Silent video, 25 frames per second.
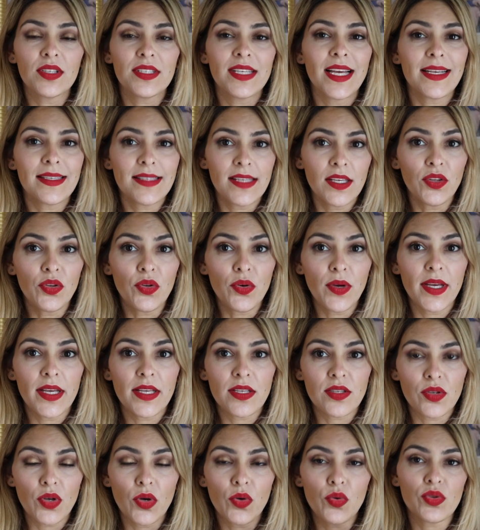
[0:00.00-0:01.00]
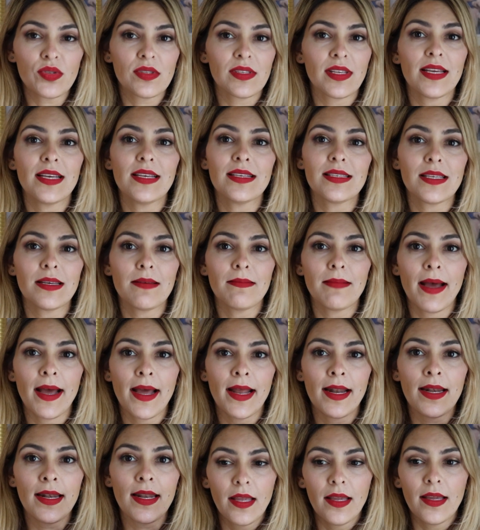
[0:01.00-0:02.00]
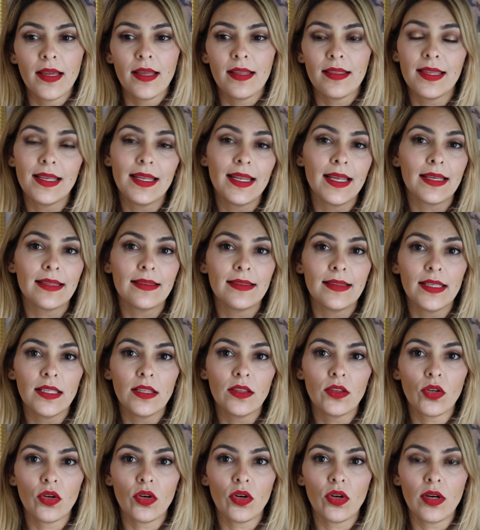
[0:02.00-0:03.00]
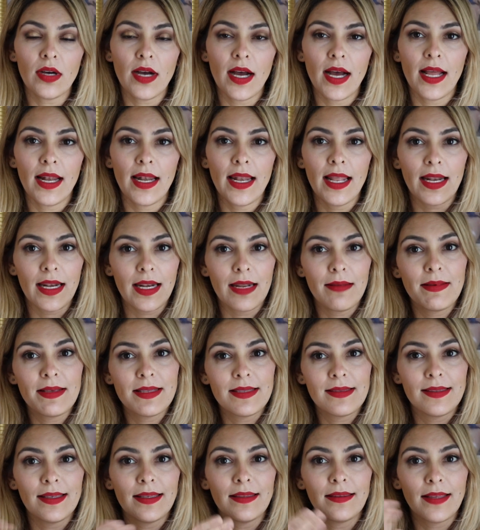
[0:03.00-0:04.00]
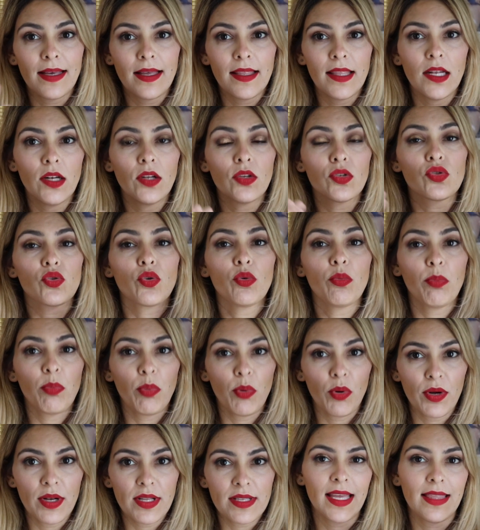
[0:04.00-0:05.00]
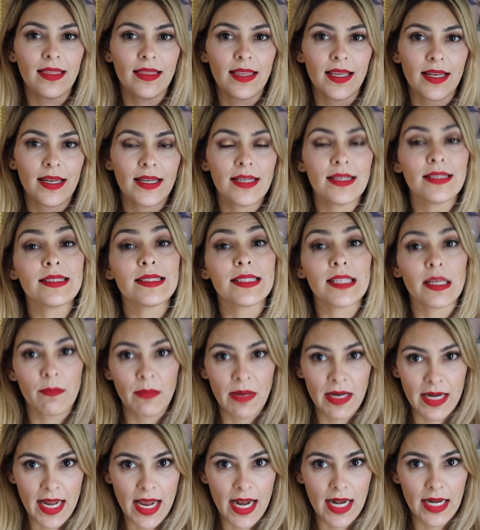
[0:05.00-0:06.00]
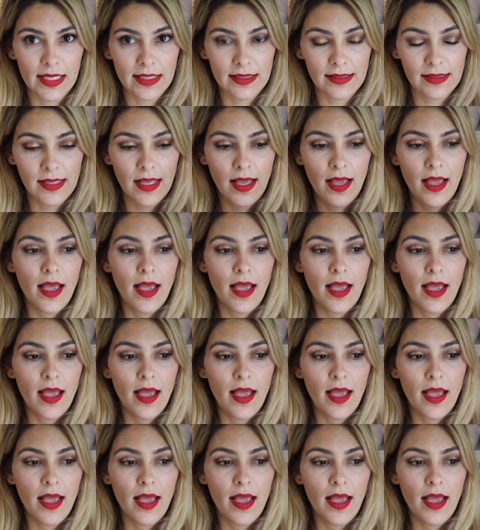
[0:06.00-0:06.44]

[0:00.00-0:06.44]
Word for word: Ya haciendo eso, ustedes se van directito a la revistita de los cupones que tienen semanales.